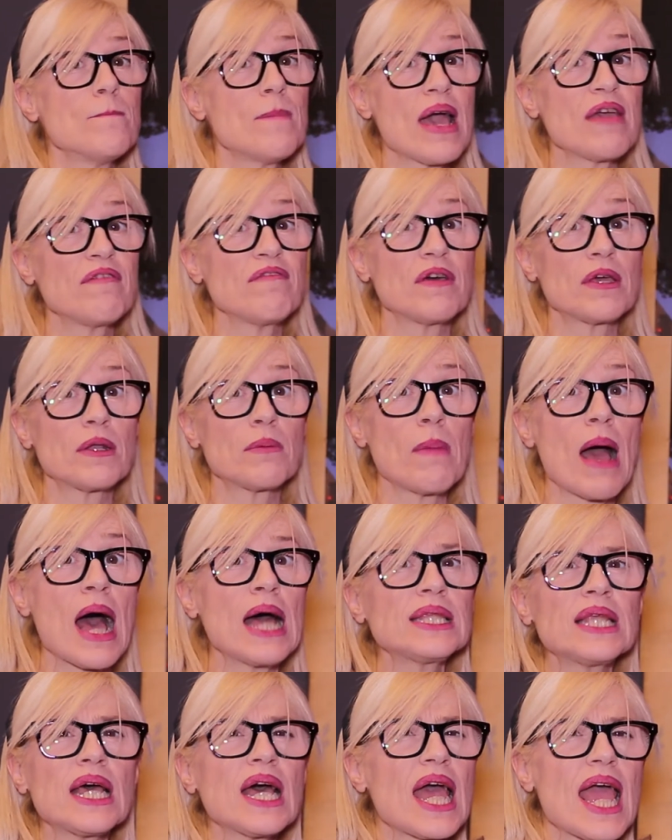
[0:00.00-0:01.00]
mai
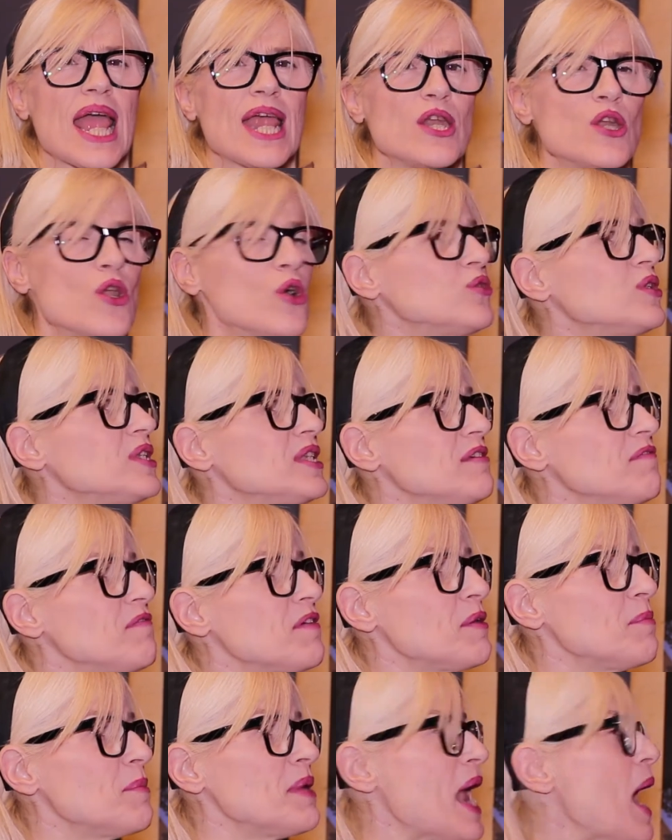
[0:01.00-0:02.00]
fermata e non si
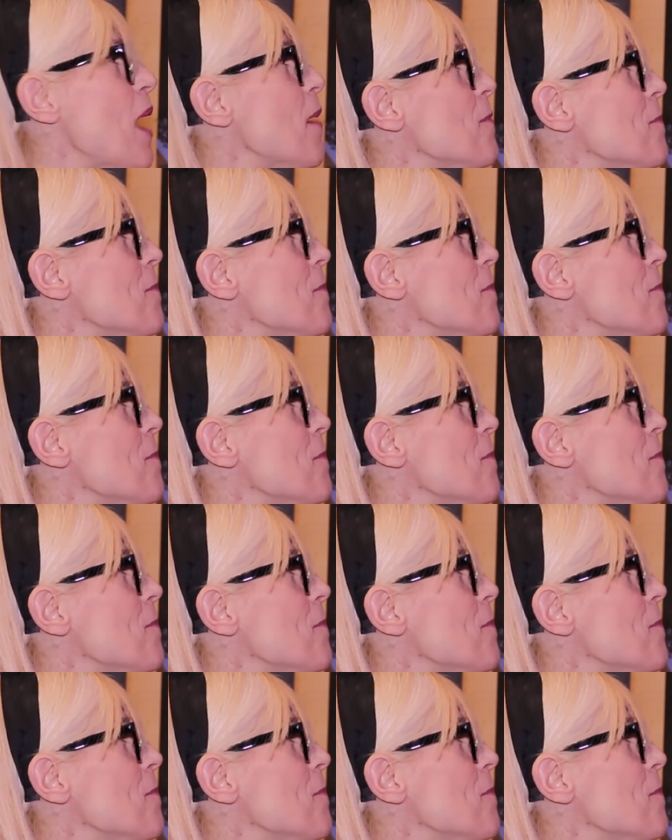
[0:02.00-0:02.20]
fermerà